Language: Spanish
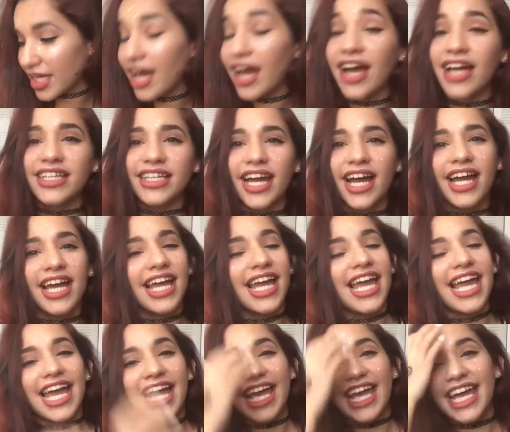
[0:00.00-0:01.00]
Ah, ya.
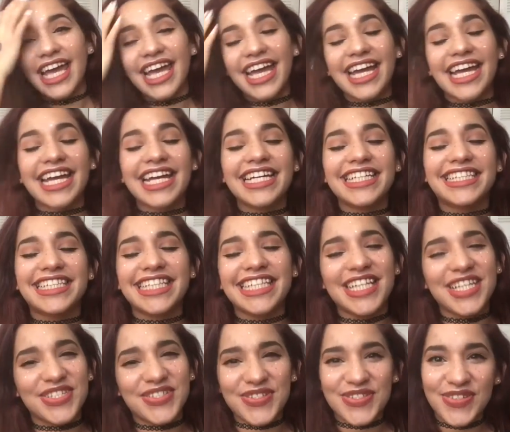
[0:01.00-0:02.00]
Eh, que si
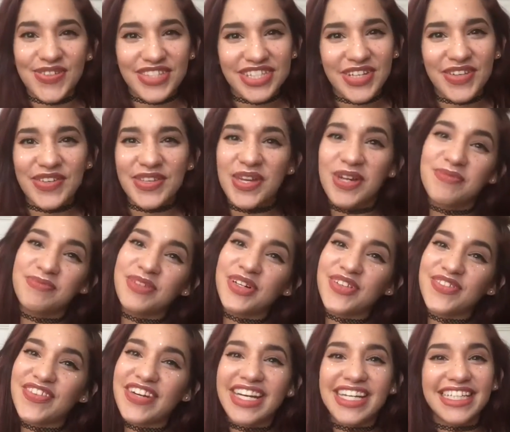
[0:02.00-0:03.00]
les gustó este video,
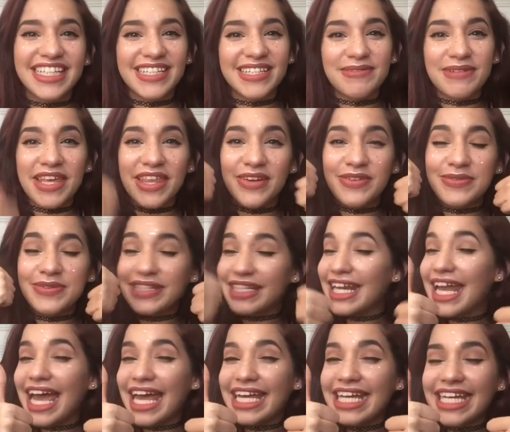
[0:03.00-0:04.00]
porfa, que le den un
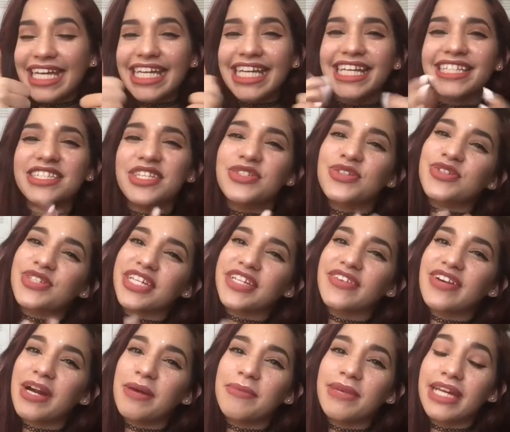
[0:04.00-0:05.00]
like y que se
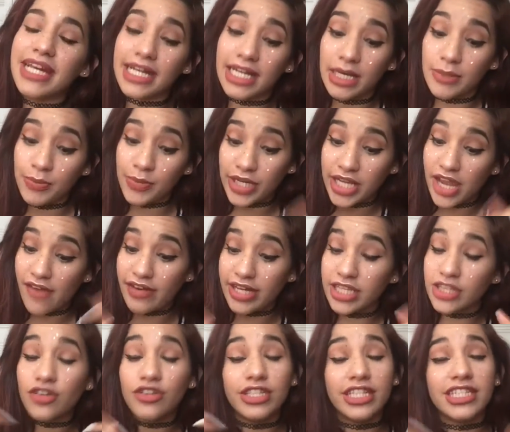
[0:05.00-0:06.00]
suscriban a mi canal por ahí
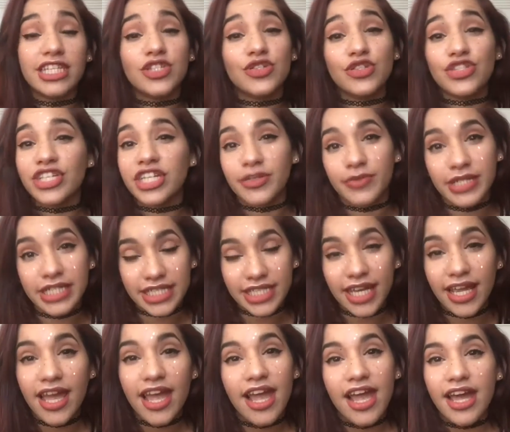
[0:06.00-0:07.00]
donde dice suscribirse.